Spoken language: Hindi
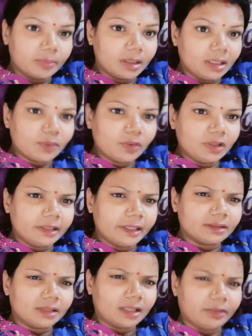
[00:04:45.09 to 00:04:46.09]
भले कोई नहीं
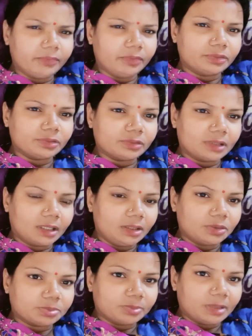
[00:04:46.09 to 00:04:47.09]
देखता है व्यूज़ उतना
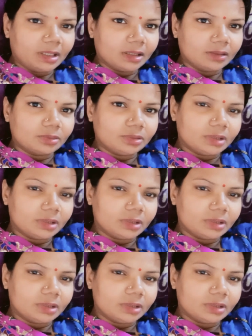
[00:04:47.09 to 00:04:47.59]
नहीं है उसमें लेकिन वो